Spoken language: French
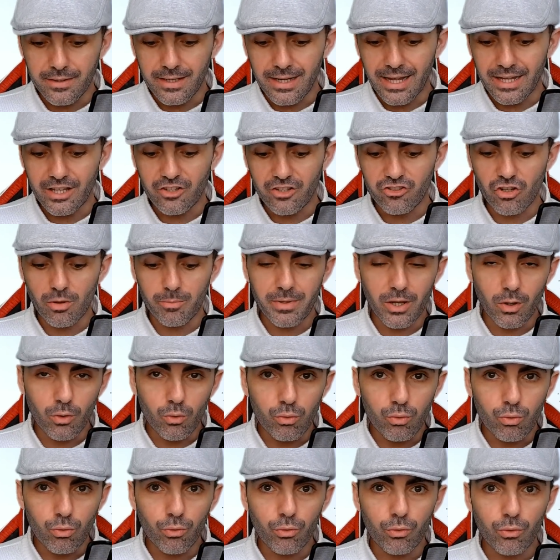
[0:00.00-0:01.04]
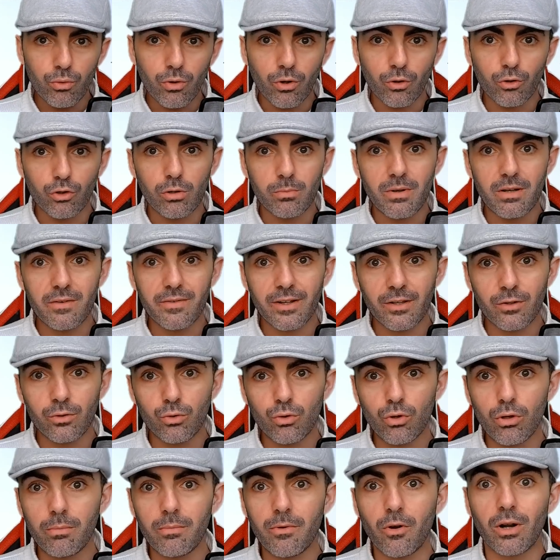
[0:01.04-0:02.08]
il a déjà bien couru en
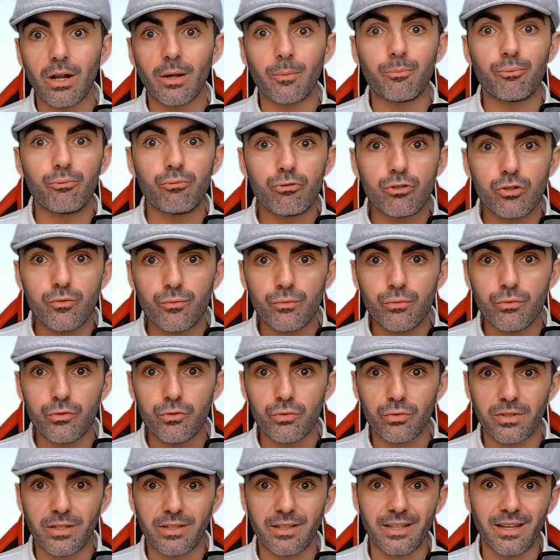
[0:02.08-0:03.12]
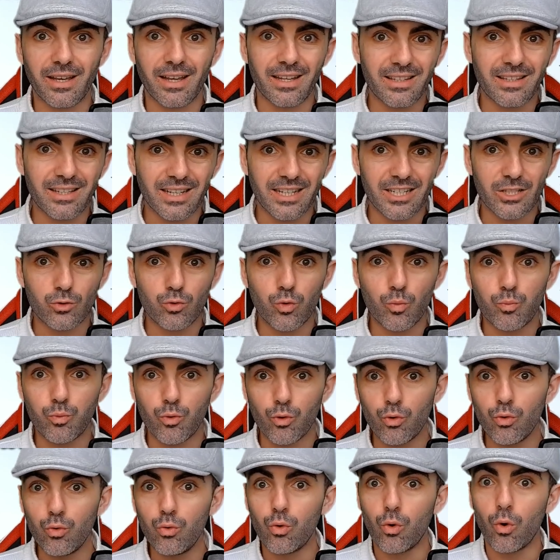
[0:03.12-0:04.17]
2022, mais on l'a plus vu sur des terrains très souples,
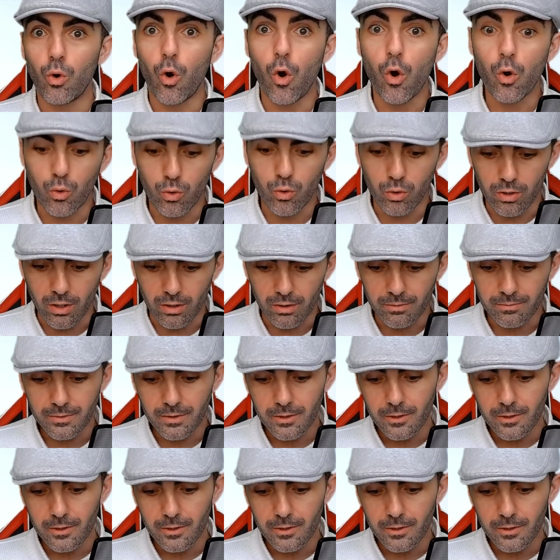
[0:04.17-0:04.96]
lourds, au collant.